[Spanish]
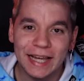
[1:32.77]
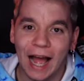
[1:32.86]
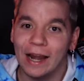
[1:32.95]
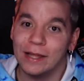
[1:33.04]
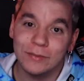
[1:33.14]

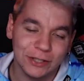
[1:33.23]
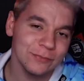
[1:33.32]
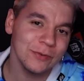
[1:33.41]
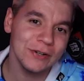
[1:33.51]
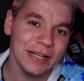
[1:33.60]
ahora
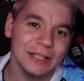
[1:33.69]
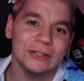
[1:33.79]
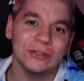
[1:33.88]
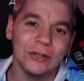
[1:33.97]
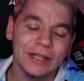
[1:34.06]
mismo
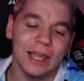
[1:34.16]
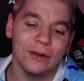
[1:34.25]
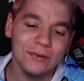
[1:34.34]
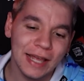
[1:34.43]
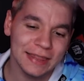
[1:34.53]
estoy en
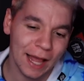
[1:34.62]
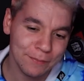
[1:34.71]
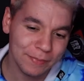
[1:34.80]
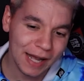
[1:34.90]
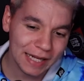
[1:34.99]
una
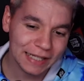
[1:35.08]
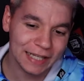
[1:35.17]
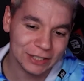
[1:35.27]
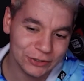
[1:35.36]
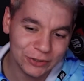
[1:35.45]
etapa
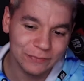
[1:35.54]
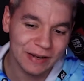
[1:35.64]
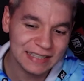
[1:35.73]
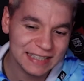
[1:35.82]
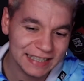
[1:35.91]
que soy más